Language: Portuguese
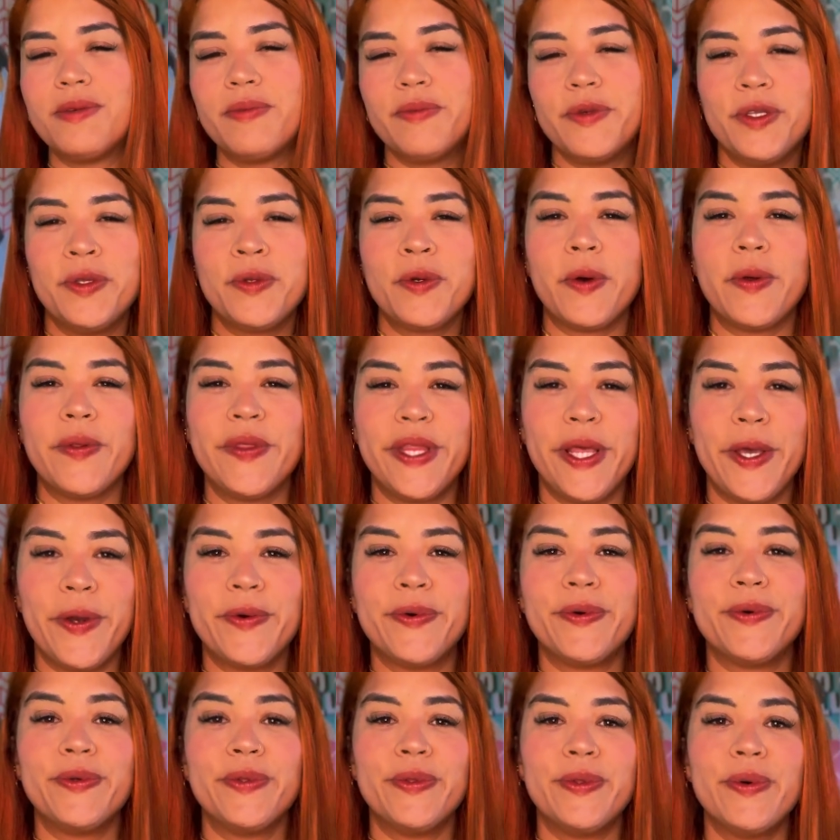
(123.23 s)
muito
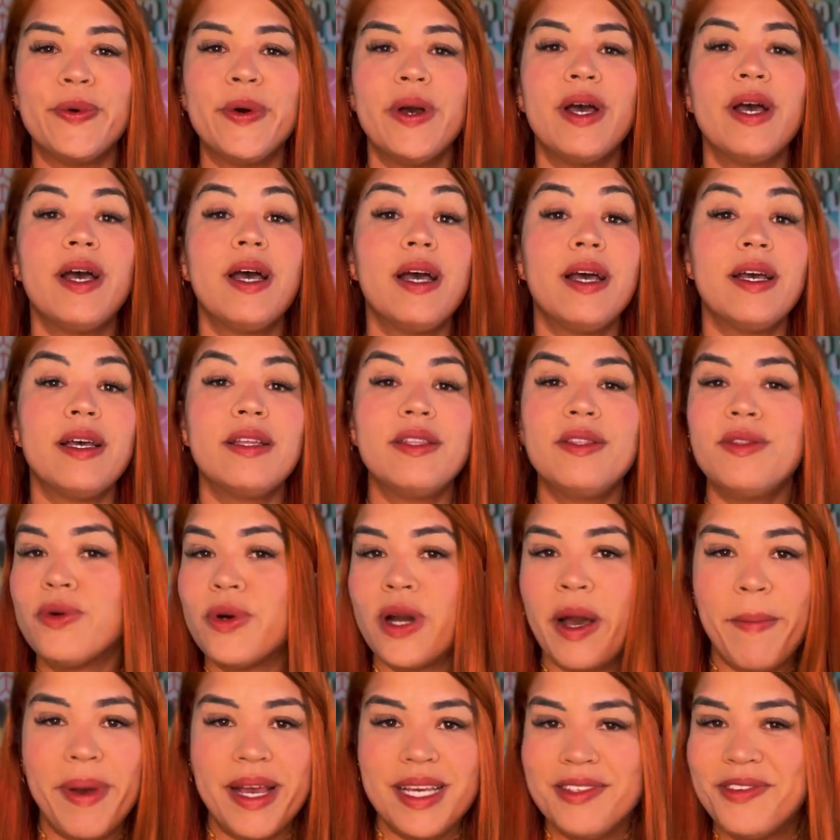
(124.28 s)
conteúdo.
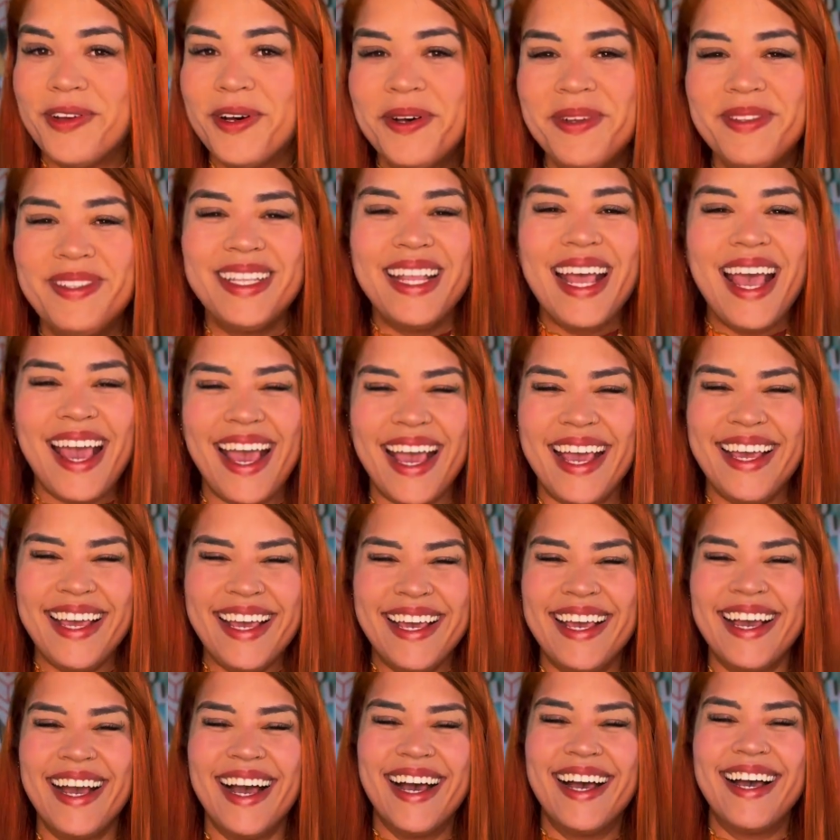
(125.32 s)
Nunca mais voltei.